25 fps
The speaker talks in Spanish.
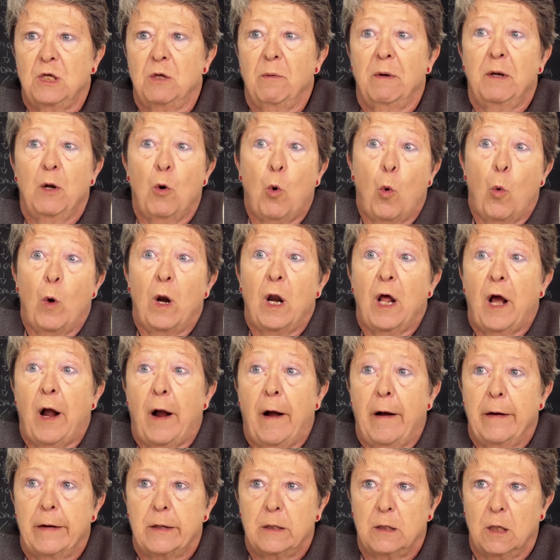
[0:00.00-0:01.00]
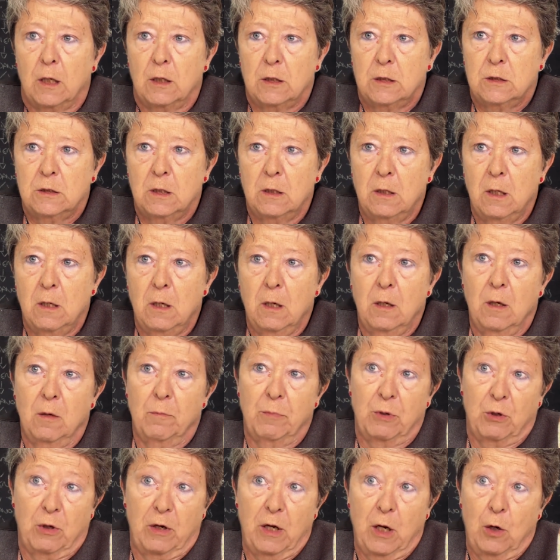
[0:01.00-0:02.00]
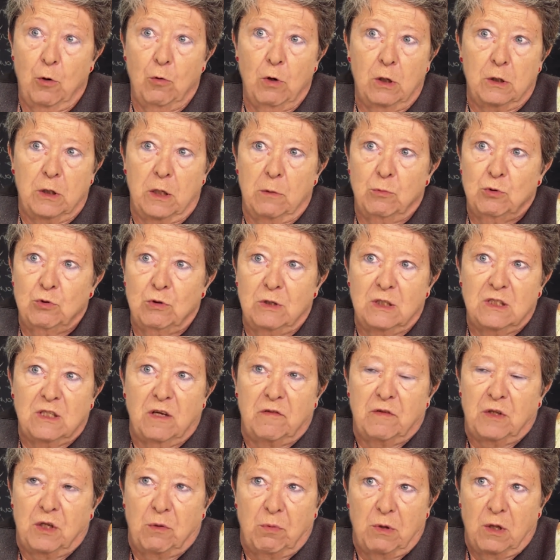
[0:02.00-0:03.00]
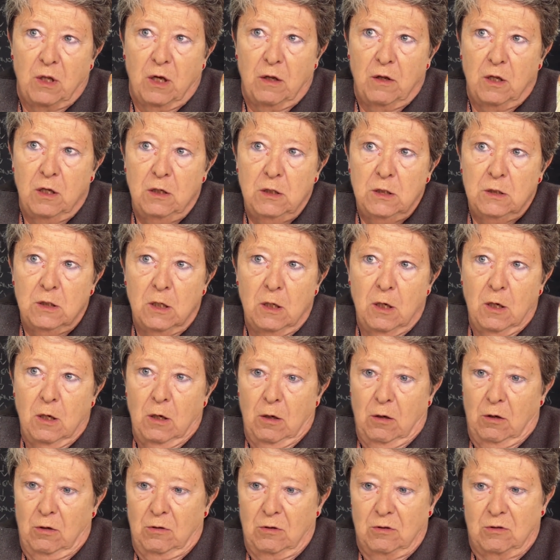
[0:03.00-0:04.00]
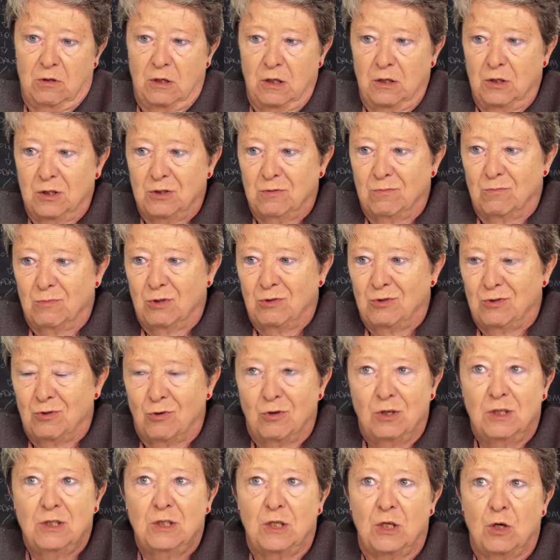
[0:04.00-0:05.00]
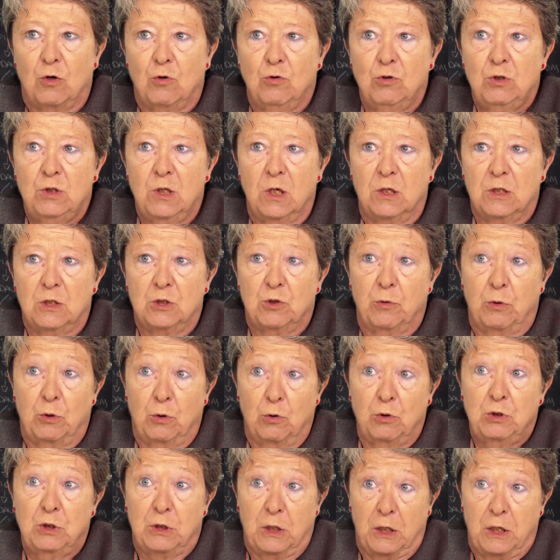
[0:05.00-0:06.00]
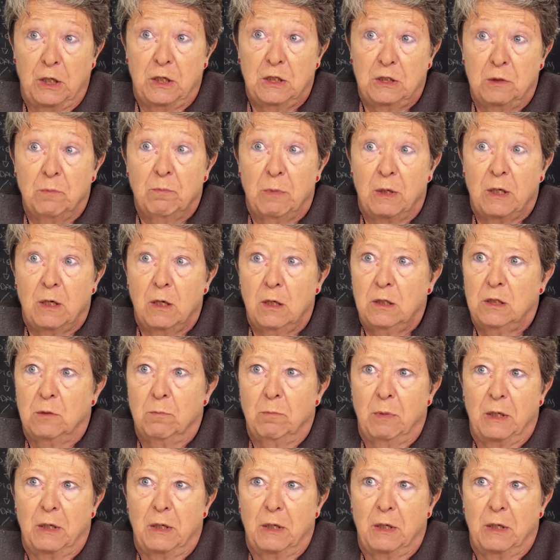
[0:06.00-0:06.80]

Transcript: que iban a jugar las cartas, pero ahora no, tenemos unas actividades, eh, tienes montones de cosas y sobre todo si te quieres implicar, te